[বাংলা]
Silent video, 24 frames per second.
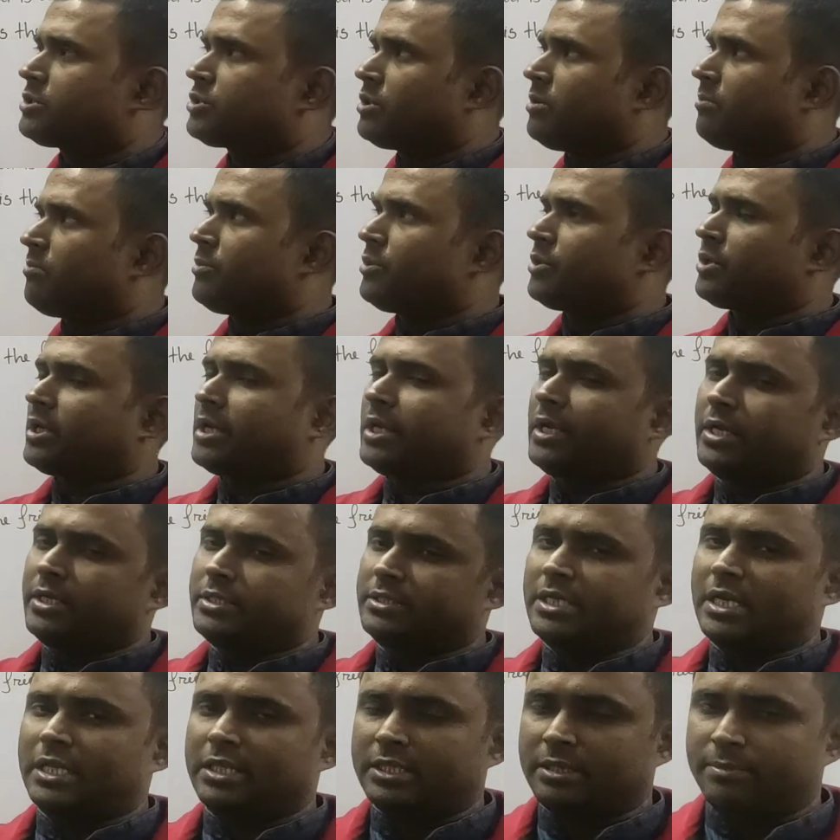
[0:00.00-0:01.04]
সম্পর্কে
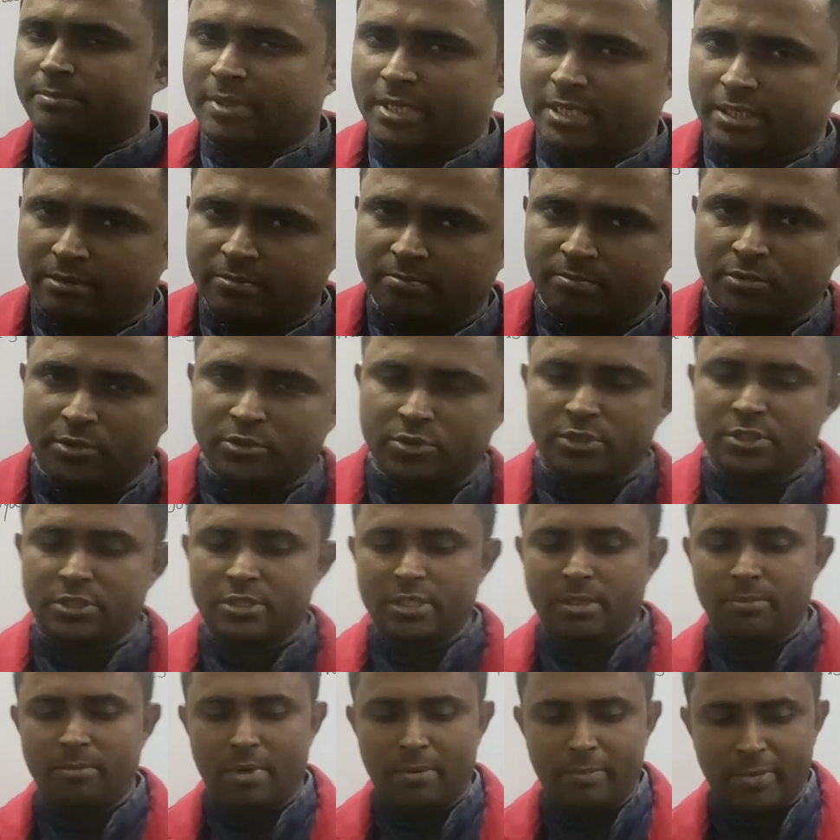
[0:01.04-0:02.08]
জানতে পারি
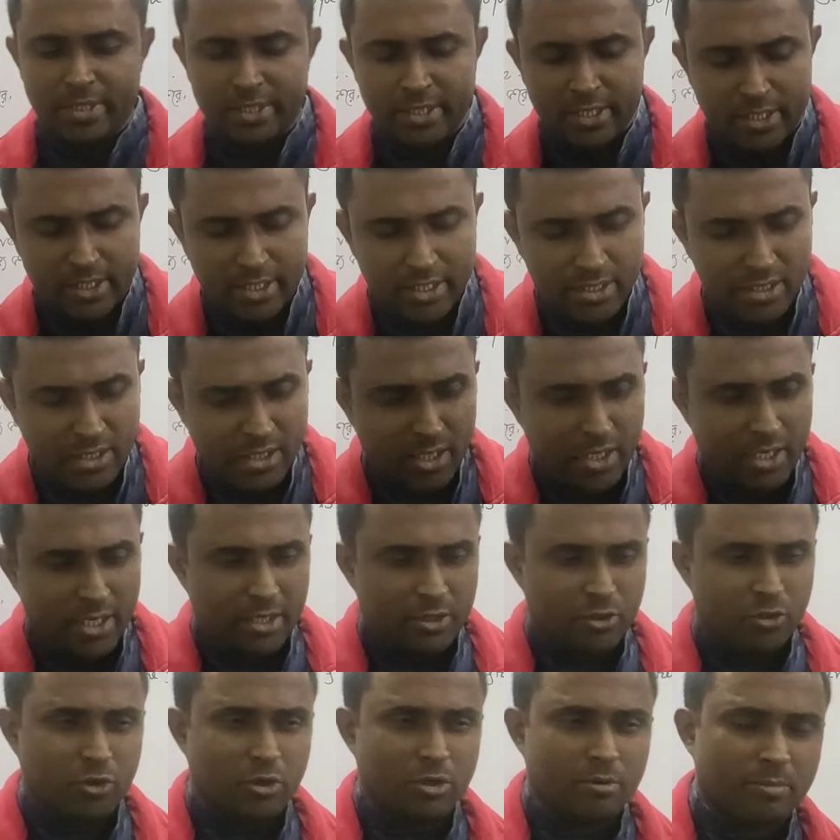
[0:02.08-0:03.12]
পজিটিভ আমাদের
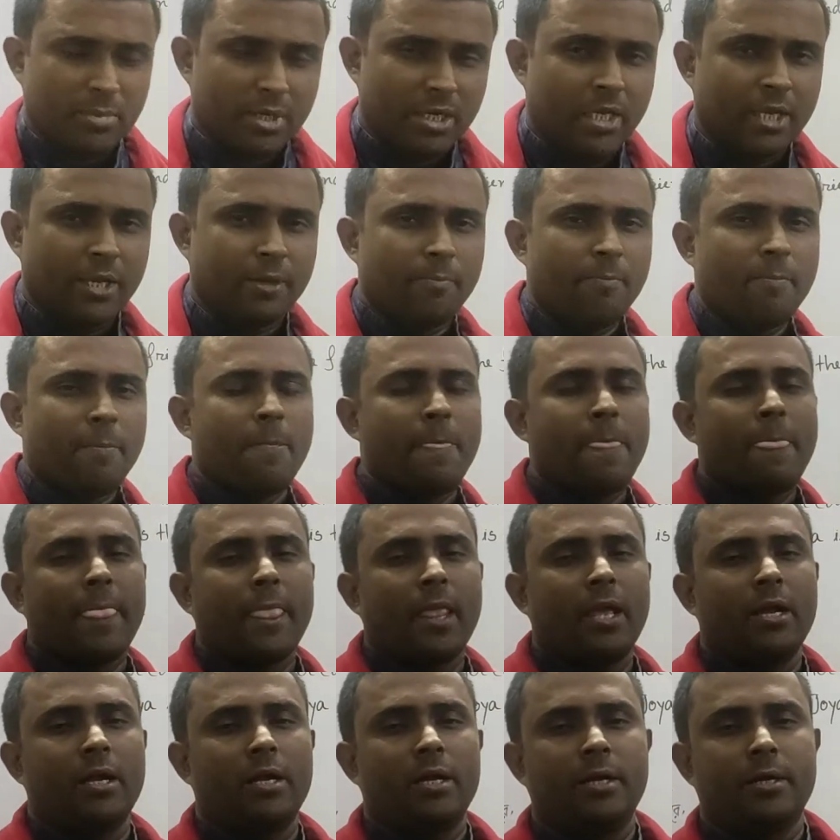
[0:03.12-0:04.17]
নর্মালি
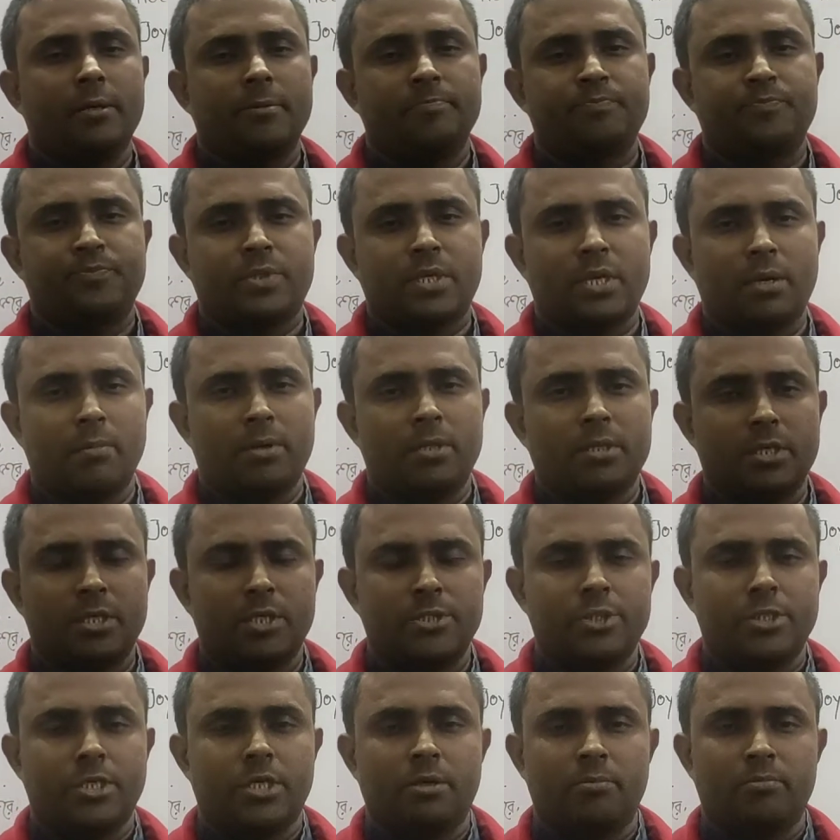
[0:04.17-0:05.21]
আমাদের
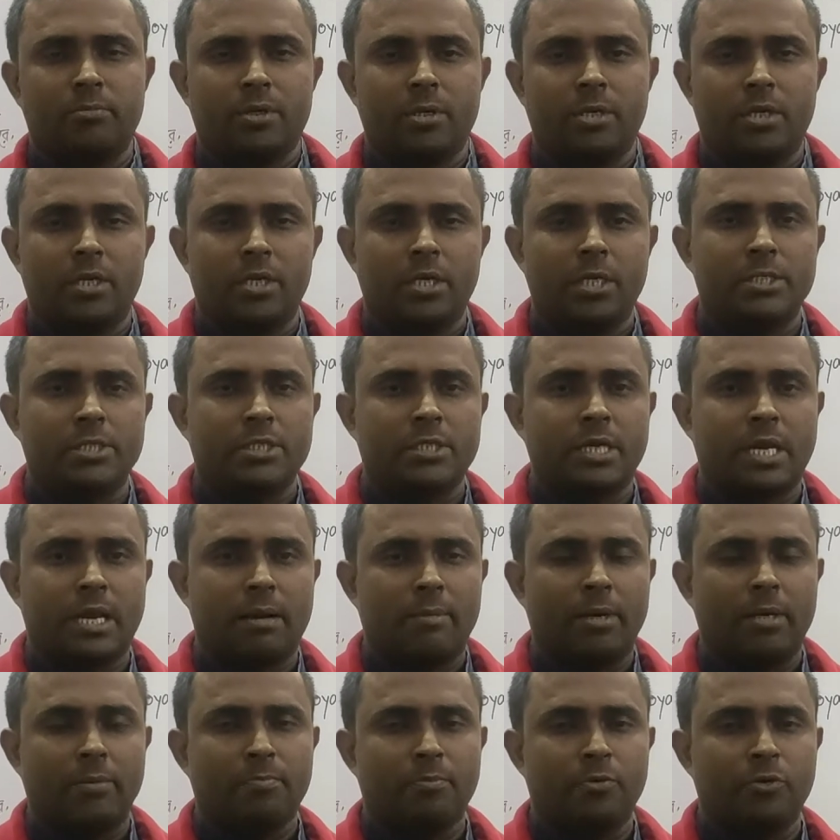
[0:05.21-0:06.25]
যে ইংলিশ
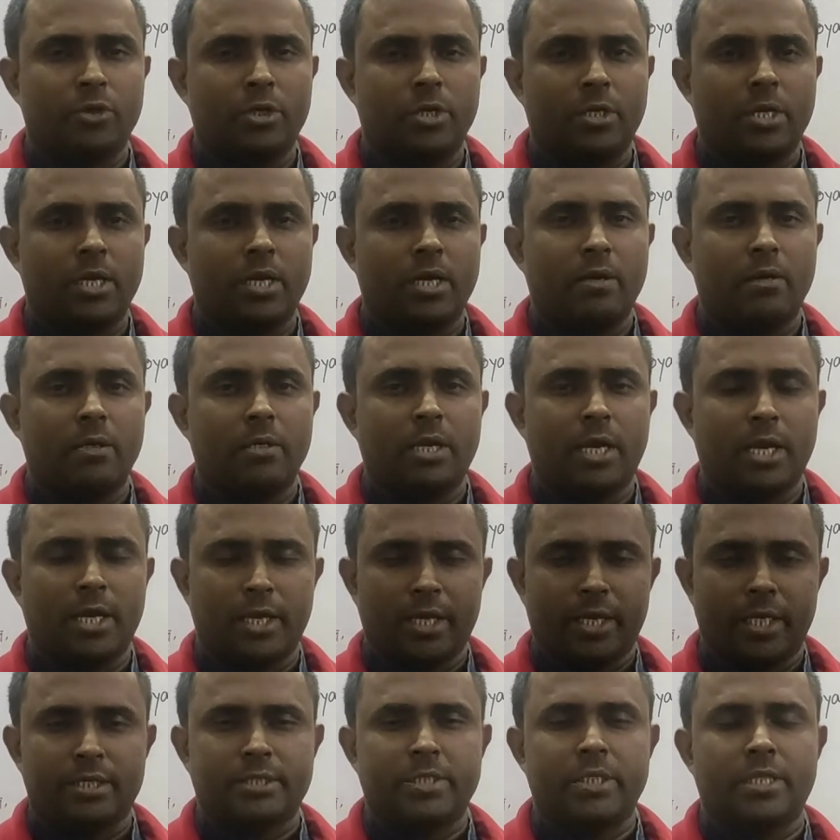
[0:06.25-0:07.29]
গ্রামার পরীক্ষা
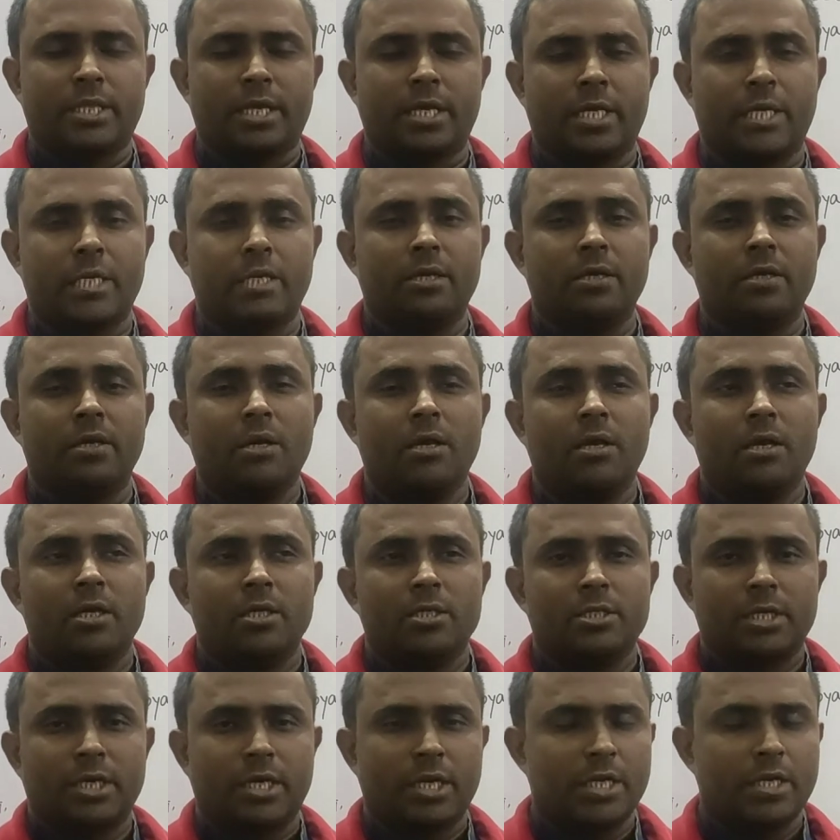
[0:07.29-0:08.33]
এসে থাকে
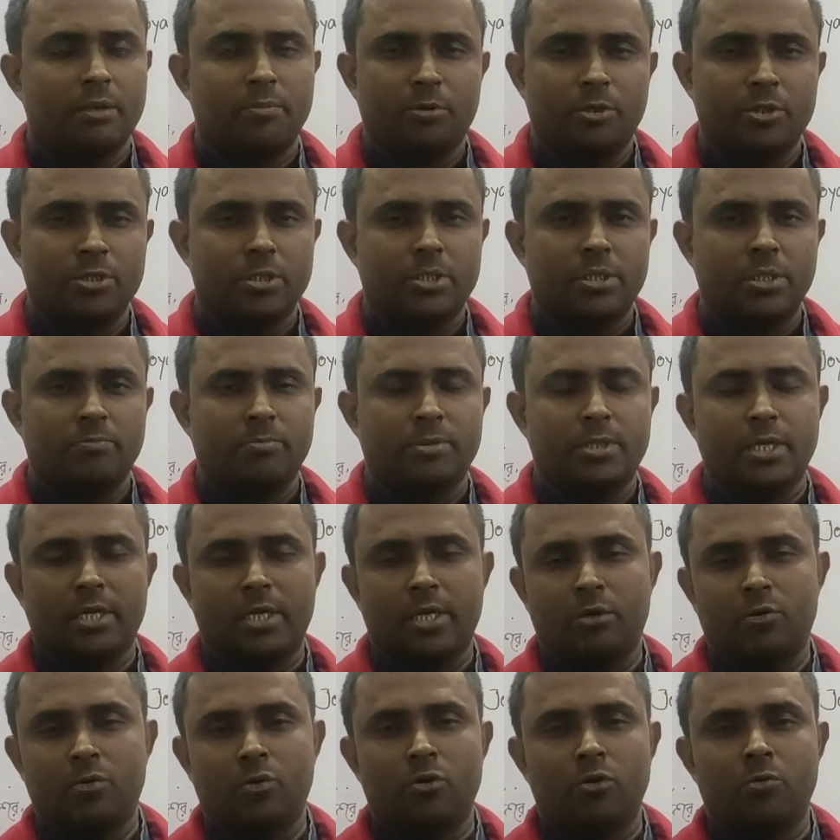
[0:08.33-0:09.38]
সেখানে পজিটিভ
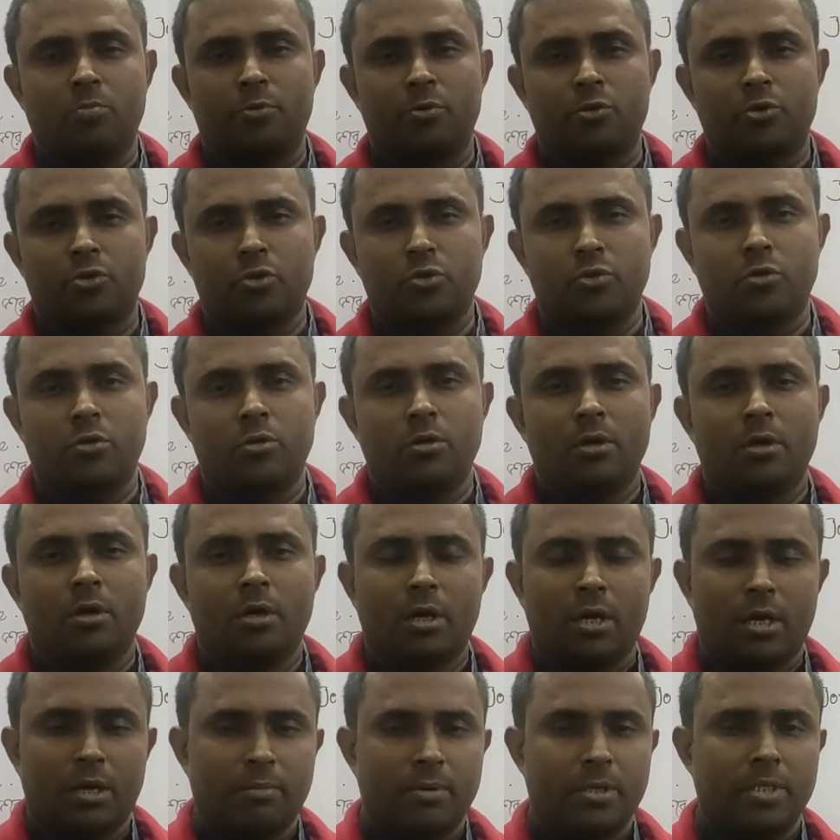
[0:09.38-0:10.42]
থেকে কোনো প্রশ্ন
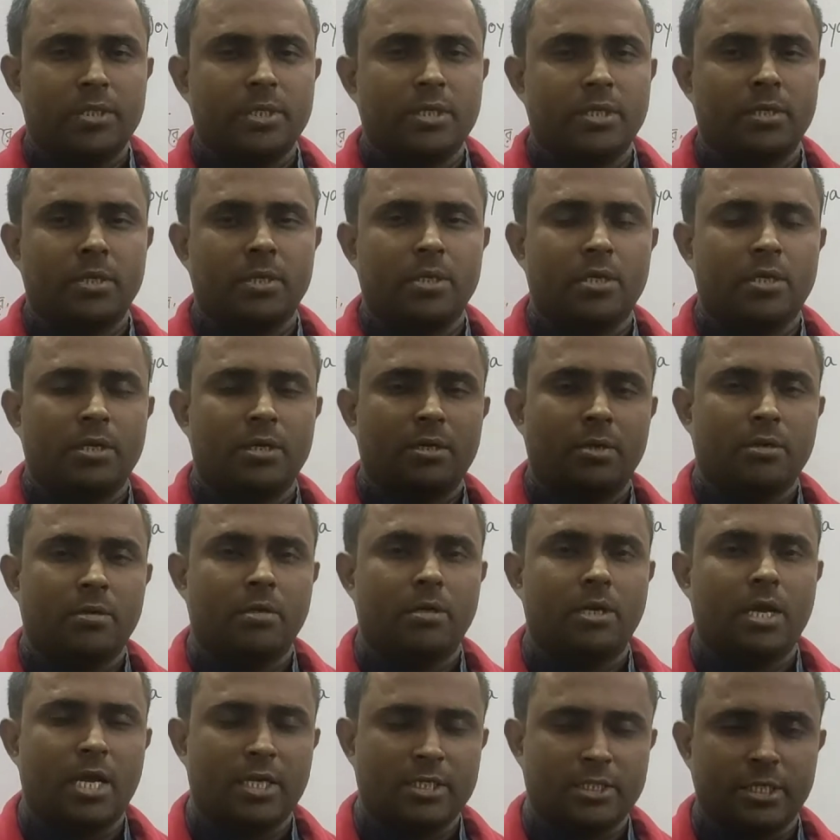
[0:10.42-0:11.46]
আমাদের
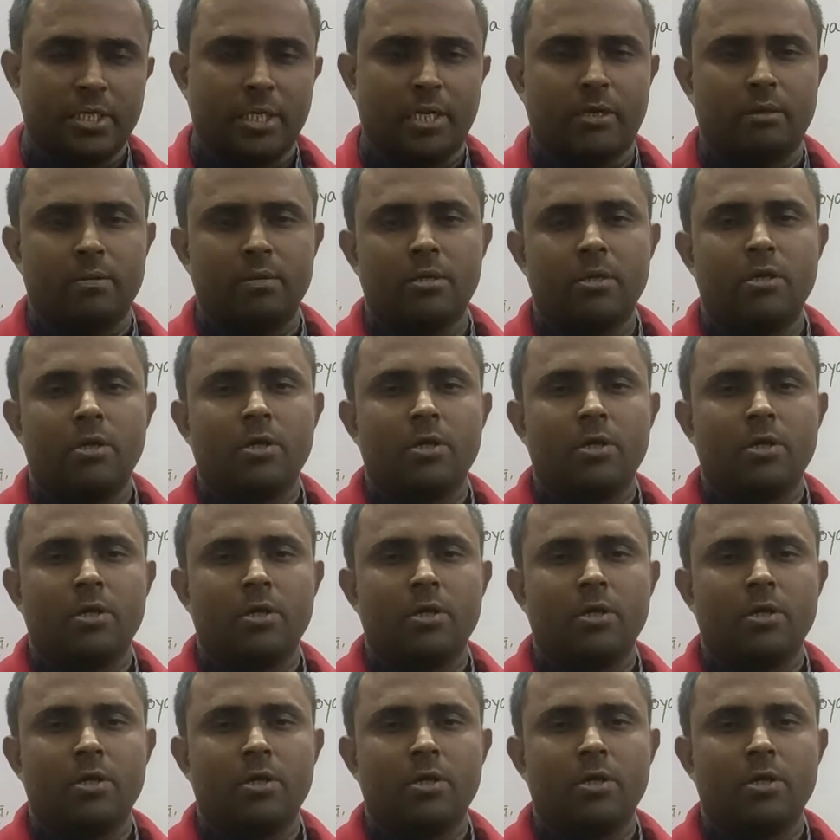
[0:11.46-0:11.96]
আসে না